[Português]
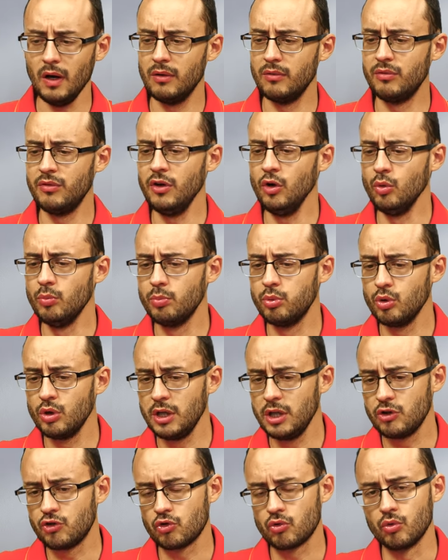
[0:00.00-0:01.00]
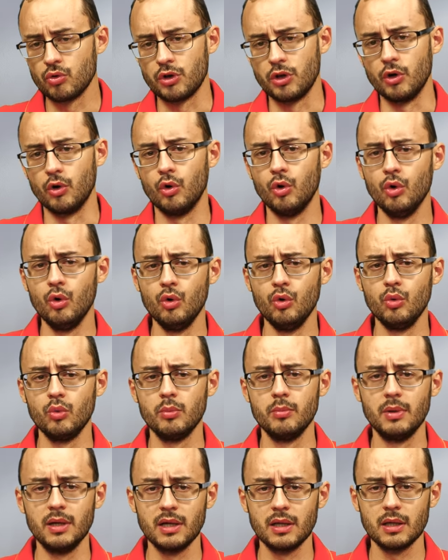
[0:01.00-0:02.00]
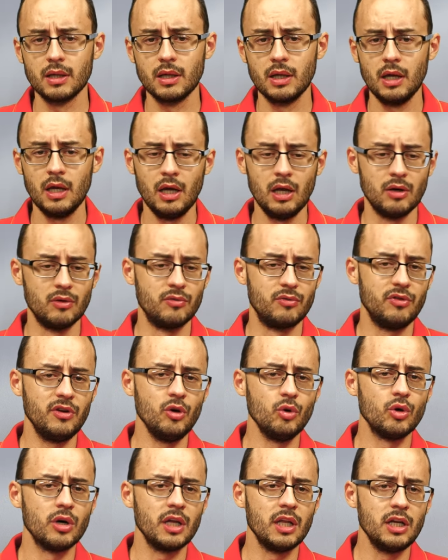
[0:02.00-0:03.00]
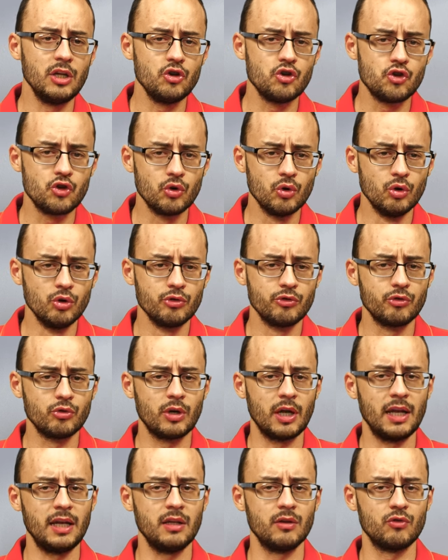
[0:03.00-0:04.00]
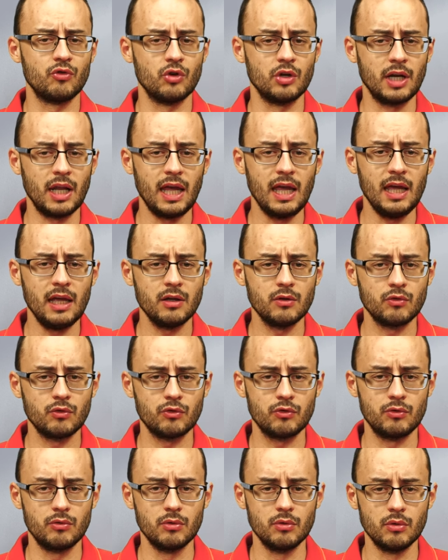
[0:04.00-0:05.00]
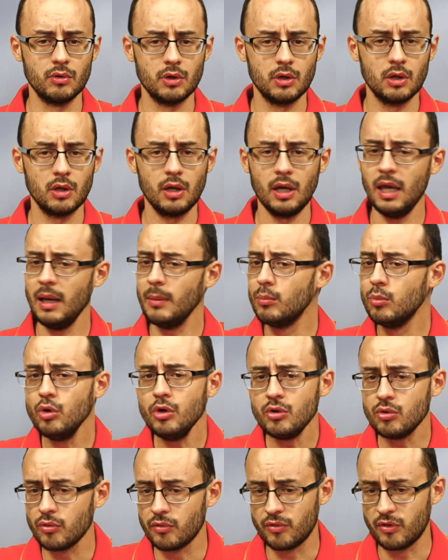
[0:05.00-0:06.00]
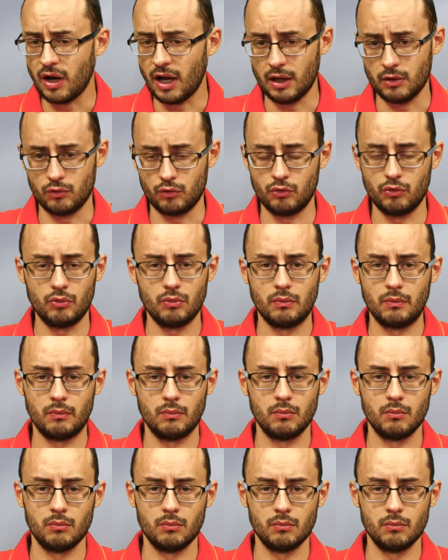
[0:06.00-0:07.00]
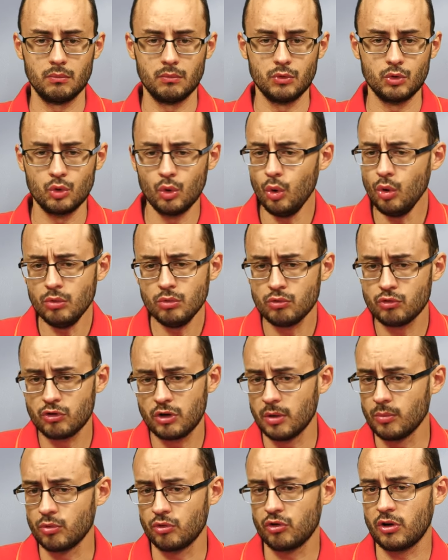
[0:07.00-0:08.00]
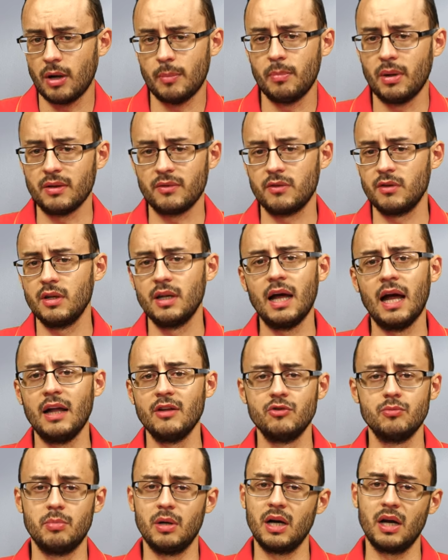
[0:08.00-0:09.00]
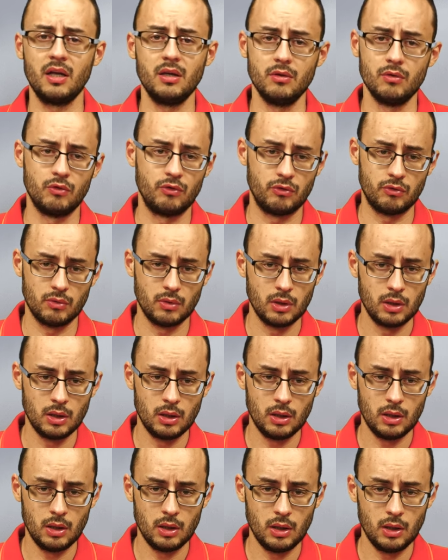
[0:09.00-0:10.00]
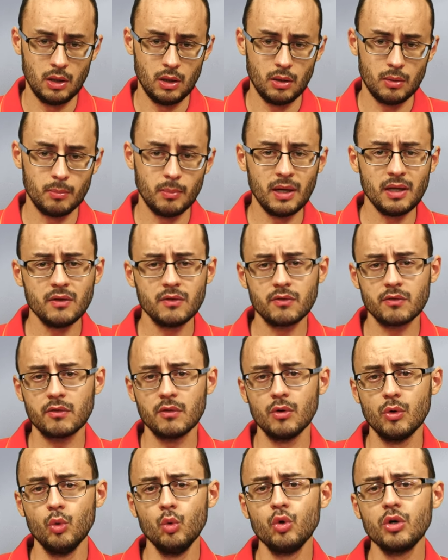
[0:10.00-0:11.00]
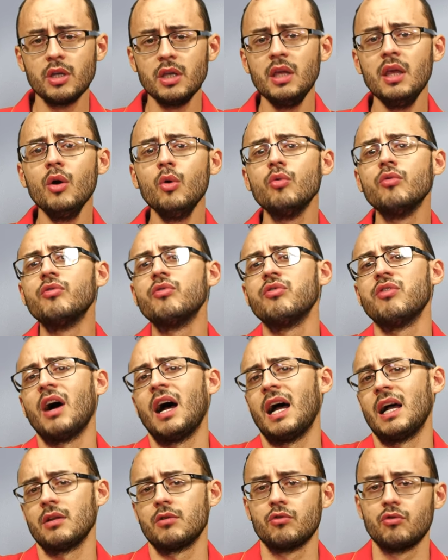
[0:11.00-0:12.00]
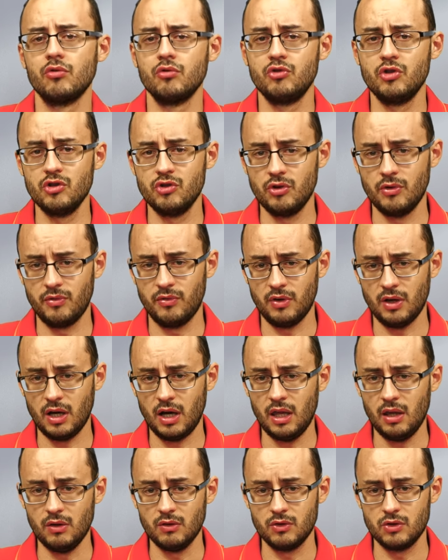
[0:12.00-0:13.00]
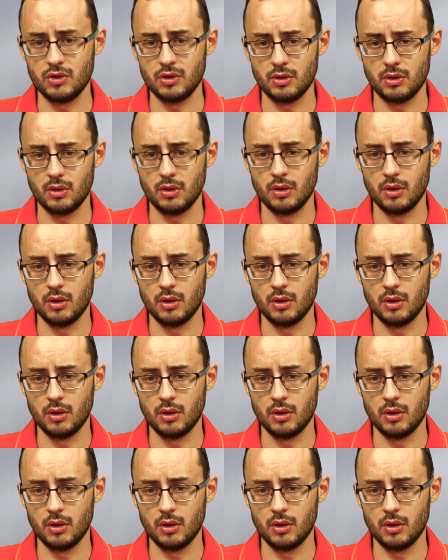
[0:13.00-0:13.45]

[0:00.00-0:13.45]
ver o político que rouba, ver o religioso que é desonesto, é muito fácil. Todos temos capacidade para isso. Mas o que eu faço de diferente?